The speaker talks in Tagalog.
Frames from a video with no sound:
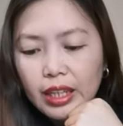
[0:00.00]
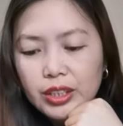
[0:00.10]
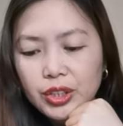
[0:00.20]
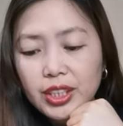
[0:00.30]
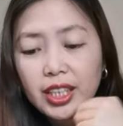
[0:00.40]

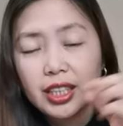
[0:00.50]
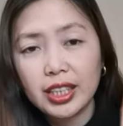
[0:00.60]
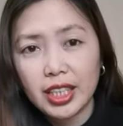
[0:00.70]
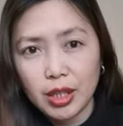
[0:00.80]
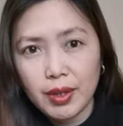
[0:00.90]
So, nag-
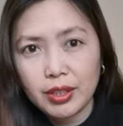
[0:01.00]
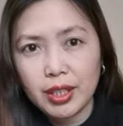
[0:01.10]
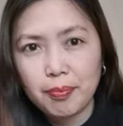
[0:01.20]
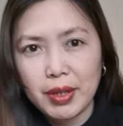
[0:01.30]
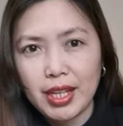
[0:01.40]
nag-iwan
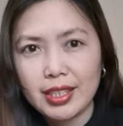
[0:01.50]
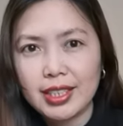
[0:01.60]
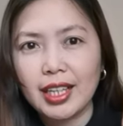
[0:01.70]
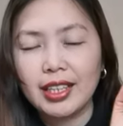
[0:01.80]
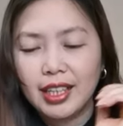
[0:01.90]
niya ng pilat
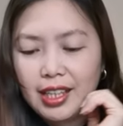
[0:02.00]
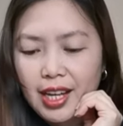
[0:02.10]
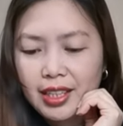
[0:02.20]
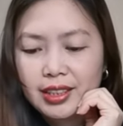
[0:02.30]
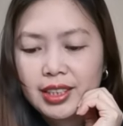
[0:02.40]
sa kanyang
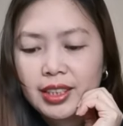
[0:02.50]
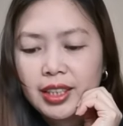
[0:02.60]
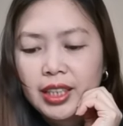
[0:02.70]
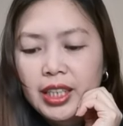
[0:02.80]
lungs.